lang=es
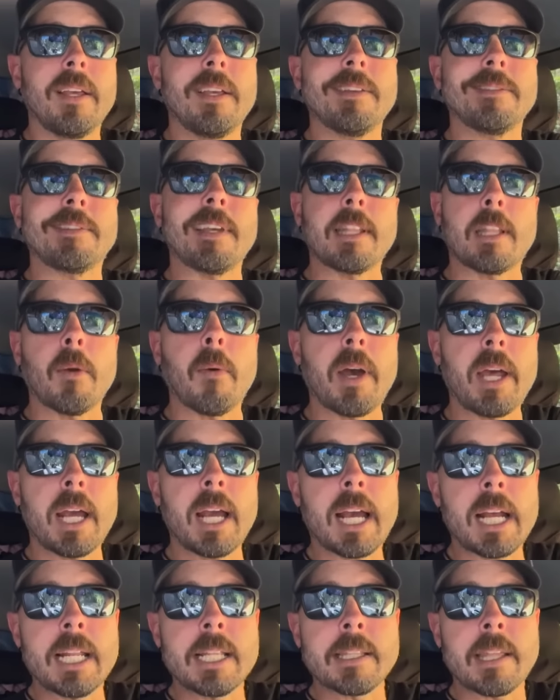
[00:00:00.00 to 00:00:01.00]
se te van a
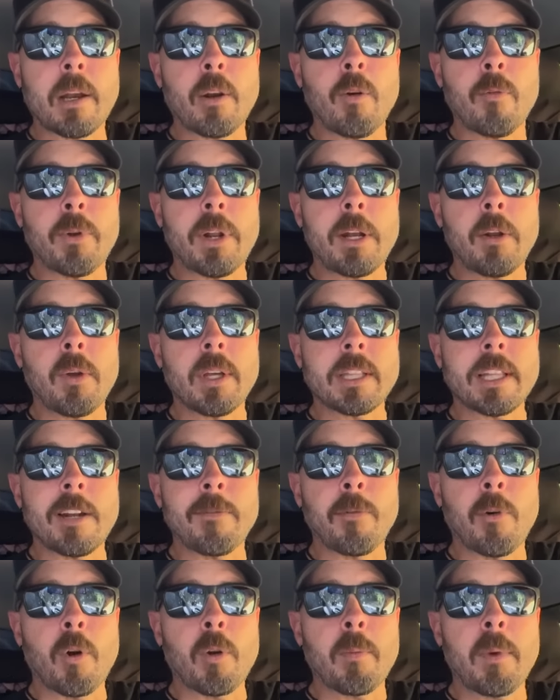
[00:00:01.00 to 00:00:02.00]
calentar los frenos de tal
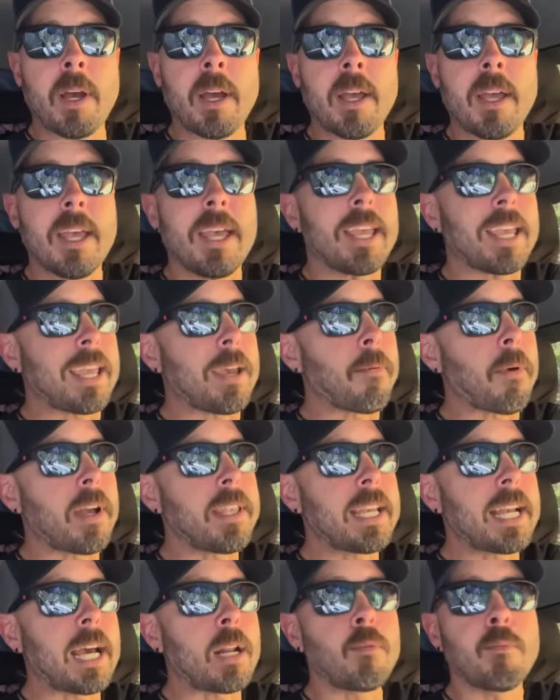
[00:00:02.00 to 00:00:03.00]
forma que va a
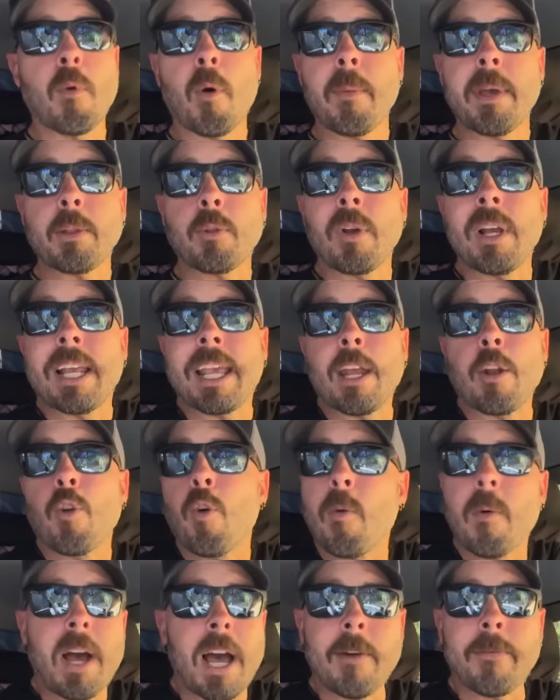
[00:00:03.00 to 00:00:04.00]
llegar un momento en el que no
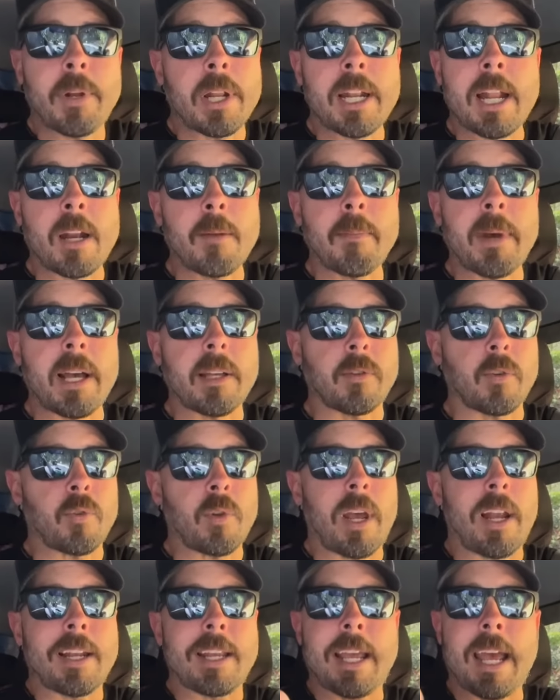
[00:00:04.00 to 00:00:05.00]
vas a frenar más, o
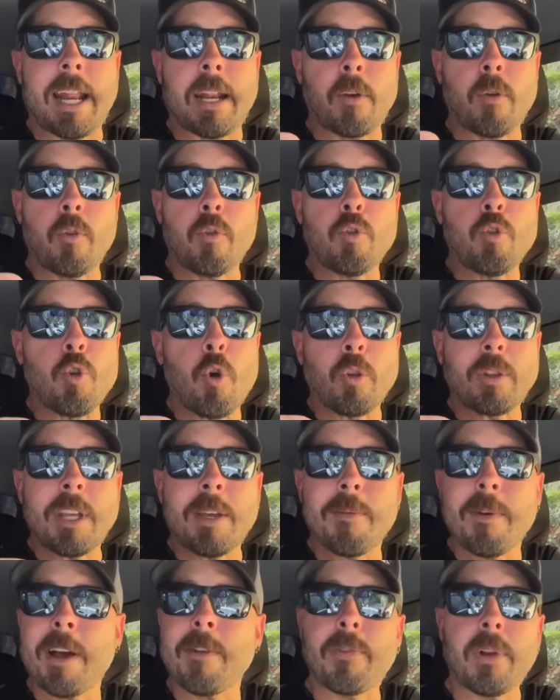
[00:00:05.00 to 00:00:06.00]
sea, el carro no te
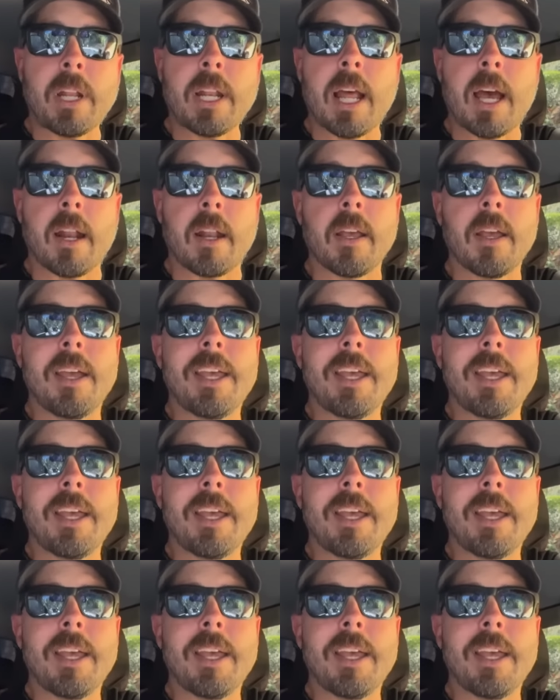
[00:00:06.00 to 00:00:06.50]
va a frenar